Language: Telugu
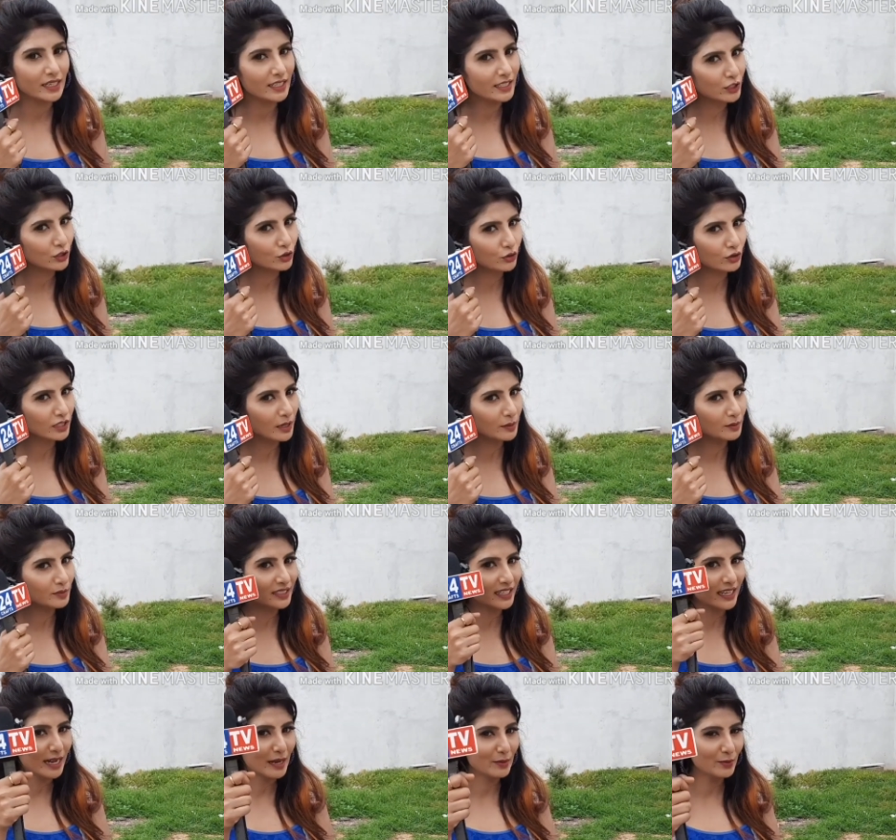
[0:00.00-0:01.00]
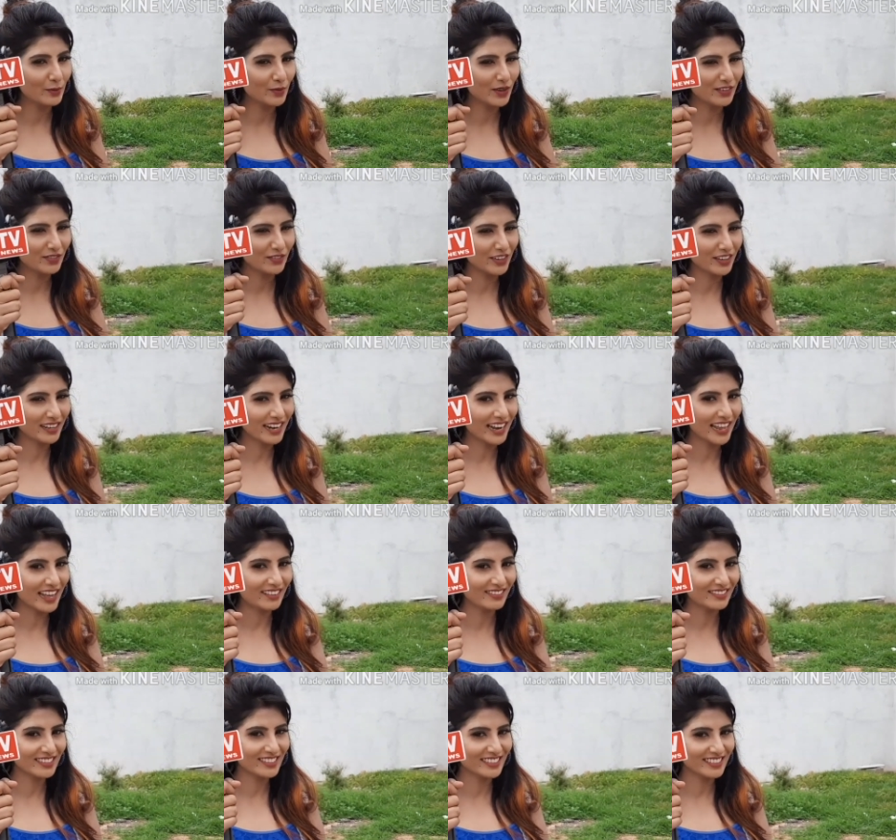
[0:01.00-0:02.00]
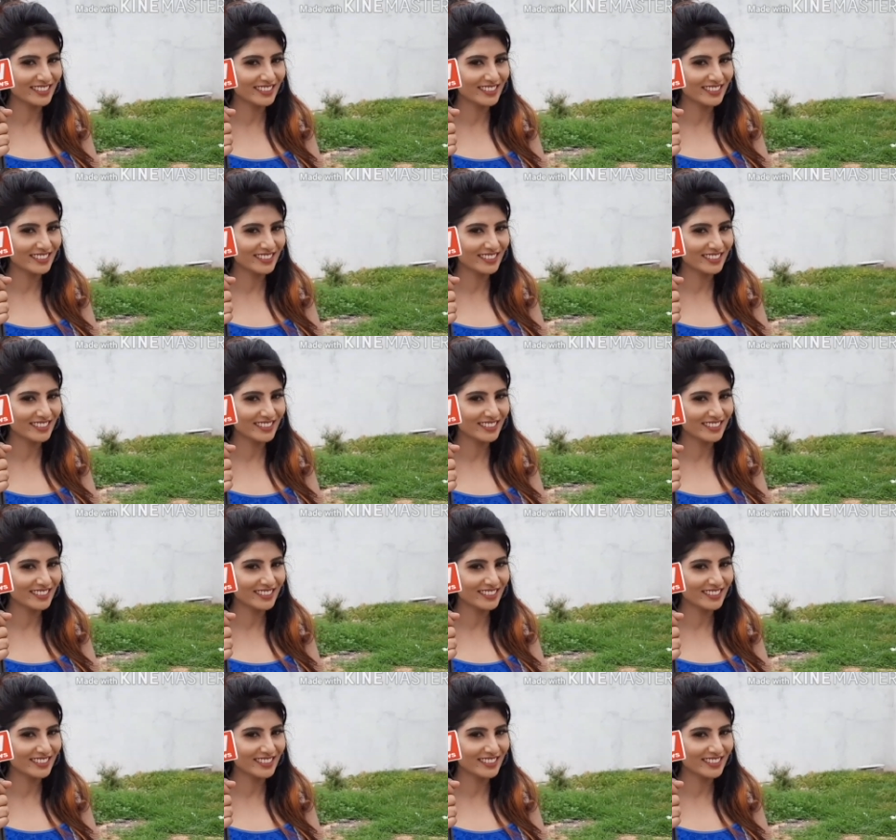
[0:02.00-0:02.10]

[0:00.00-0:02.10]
ప్లీజ్ టు సబ్స్క్రైబ్ ట్వంటీ ఫోర్ క్రాఫ్ట్స్